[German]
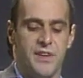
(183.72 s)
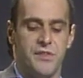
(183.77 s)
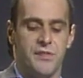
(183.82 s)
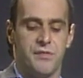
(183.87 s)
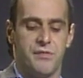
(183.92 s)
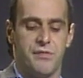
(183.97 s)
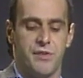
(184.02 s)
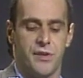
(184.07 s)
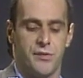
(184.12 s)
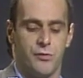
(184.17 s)

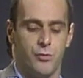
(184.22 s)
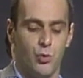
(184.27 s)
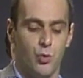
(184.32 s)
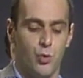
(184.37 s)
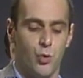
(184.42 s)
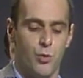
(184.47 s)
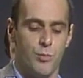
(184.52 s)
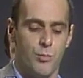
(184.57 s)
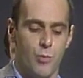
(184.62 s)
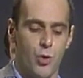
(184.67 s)
diesen Versuch
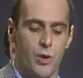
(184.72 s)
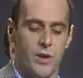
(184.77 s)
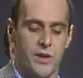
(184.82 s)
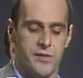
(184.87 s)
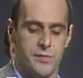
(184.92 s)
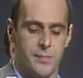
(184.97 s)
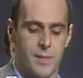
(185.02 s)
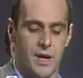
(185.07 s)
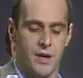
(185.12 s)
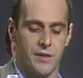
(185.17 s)

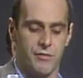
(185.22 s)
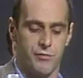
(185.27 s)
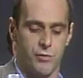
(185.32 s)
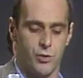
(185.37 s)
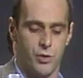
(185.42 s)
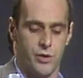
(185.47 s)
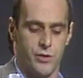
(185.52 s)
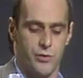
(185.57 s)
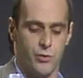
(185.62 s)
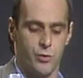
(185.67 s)
unmöglich machen
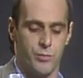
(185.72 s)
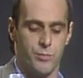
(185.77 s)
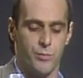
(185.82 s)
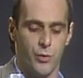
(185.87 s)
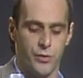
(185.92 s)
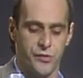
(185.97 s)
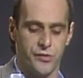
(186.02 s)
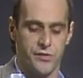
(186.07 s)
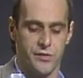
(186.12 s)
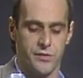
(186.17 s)
wollen und
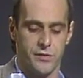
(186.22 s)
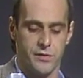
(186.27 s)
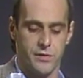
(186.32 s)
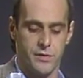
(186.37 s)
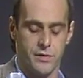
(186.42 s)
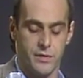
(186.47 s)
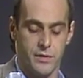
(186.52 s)
müssen,